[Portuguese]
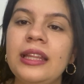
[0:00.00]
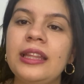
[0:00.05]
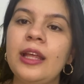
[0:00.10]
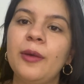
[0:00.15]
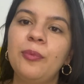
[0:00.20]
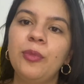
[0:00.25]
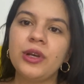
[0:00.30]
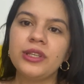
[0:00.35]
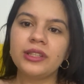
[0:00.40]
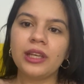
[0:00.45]

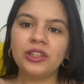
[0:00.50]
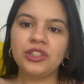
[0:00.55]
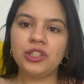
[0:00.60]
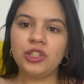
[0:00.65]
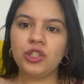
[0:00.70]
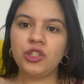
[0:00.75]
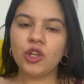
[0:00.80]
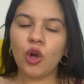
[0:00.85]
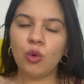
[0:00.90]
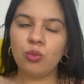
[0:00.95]
Depois que a
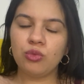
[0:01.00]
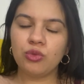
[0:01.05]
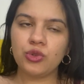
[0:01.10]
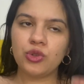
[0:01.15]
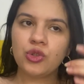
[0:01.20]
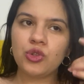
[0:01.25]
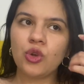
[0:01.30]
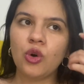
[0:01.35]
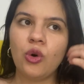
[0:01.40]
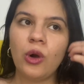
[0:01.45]
gente
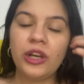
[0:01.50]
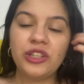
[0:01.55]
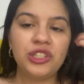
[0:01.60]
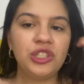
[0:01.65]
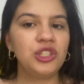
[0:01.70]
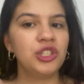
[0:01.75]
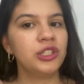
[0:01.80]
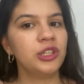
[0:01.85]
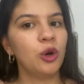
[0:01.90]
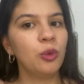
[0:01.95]
almoçou, a
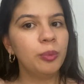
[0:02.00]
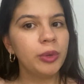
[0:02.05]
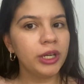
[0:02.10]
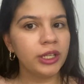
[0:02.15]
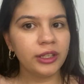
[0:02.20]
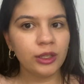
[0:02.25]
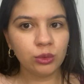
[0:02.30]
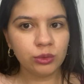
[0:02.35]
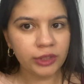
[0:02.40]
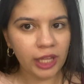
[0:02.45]
gente não
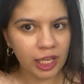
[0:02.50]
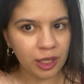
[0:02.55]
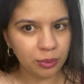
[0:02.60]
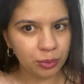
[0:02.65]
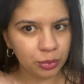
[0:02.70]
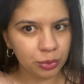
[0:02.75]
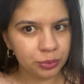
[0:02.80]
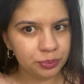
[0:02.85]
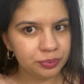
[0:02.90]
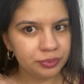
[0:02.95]
perdeu tempo.